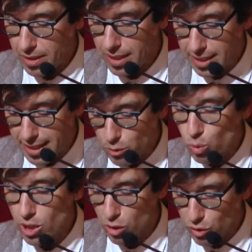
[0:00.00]
ehm, de
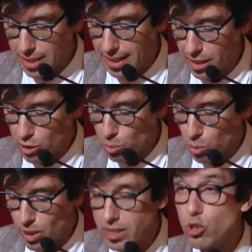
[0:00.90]
Arquitetura da Universidade Técnica de
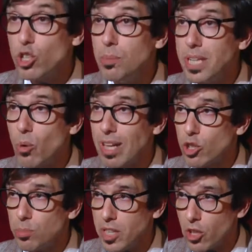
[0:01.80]
Lisboa entre
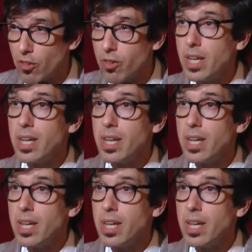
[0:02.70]
2004 e 2009.